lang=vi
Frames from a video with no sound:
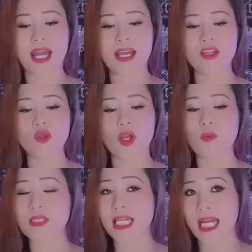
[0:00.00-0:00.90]
kể tôi
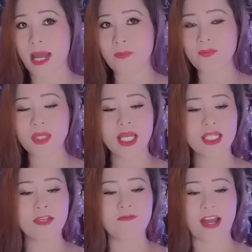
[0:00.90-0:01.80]
không tin lắm,
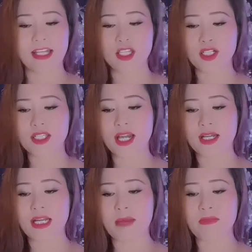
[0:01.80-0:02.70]
nhưng phải thừa
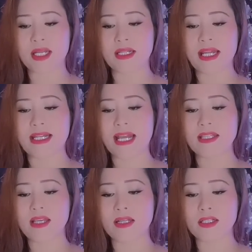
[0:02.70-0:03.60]
nhận là Bình đã
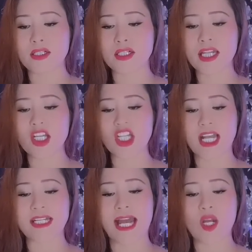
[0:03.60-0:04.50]
từng được đi
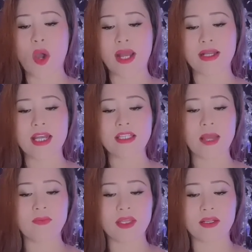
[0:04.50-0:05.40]
sang Đài Loan
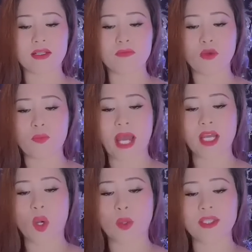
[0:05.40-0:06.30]
tham dự một đại
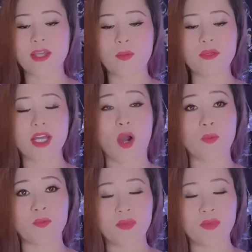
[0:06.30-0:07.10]
hội chống cộng